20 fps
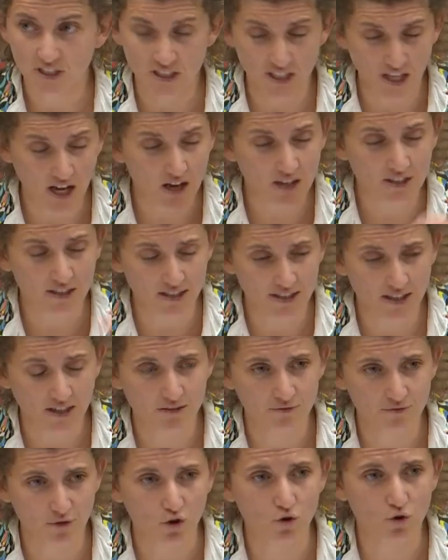qui a,
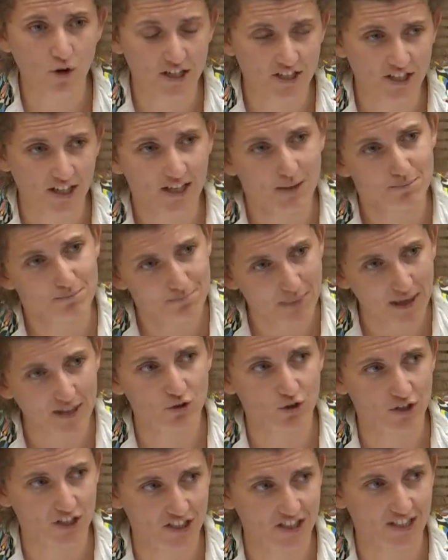franco-algérienne, pas
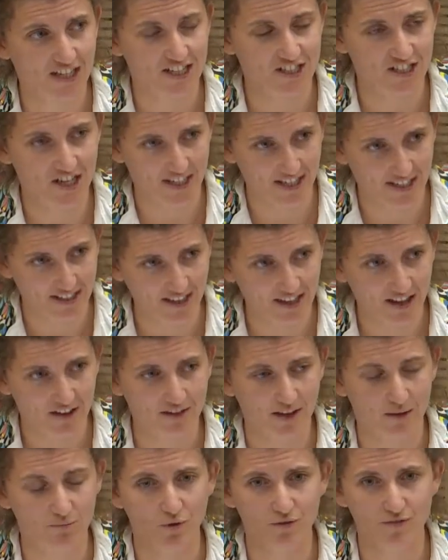d'origine algérienne, qui a
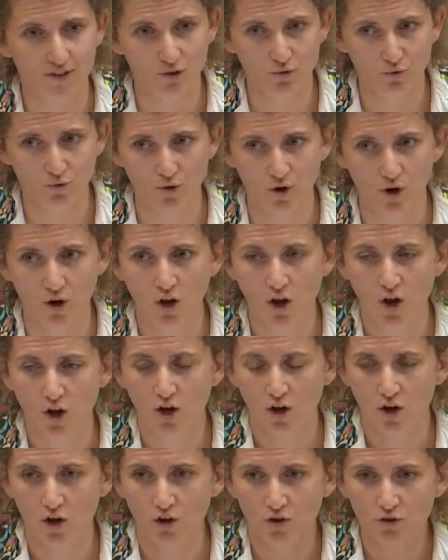vraiment vécu 30
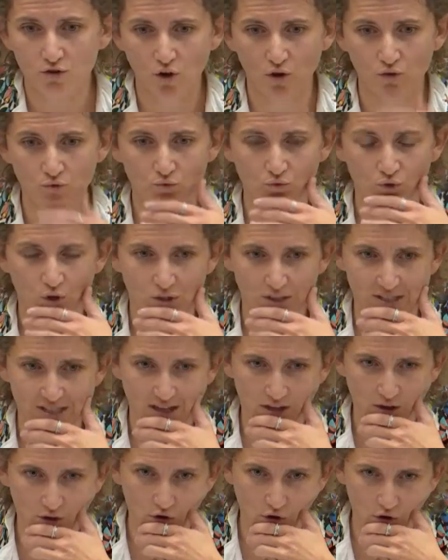euh, euh, ou
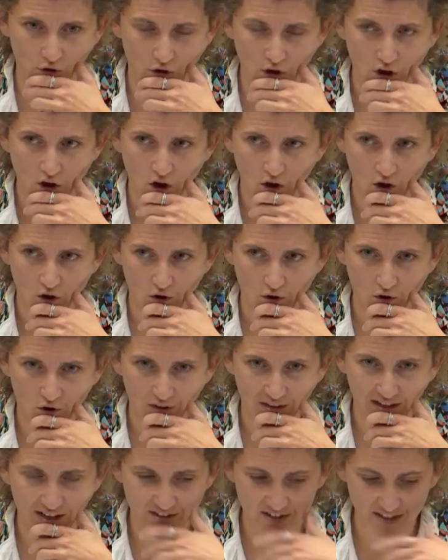35 ans
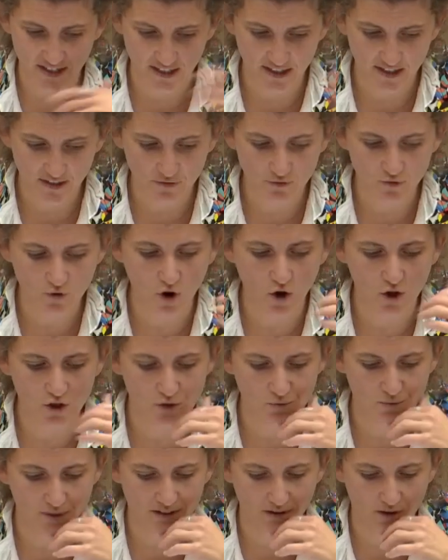en Algérie et qui est venue
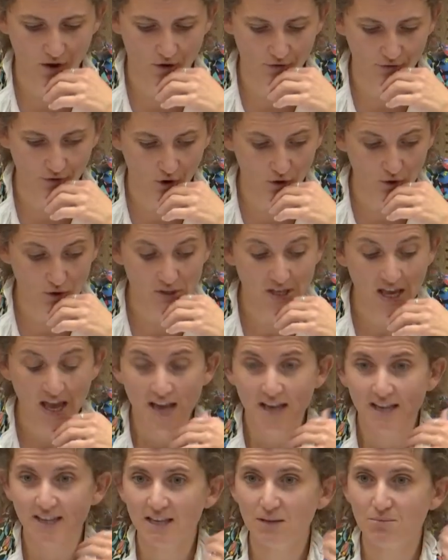ensuite en France,
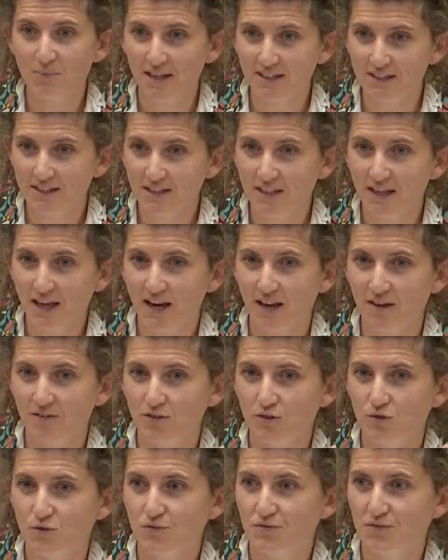qui m'a dit qu'elle
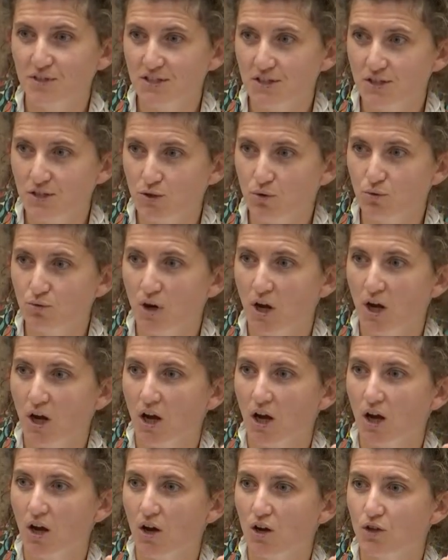avait une vision
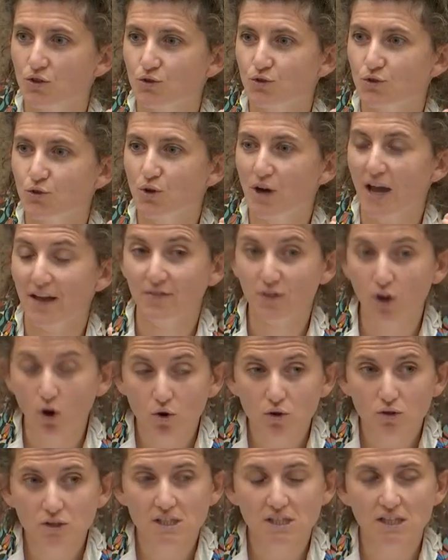de la
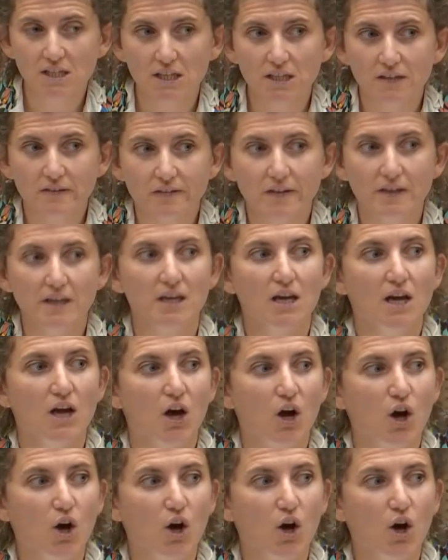danse qui était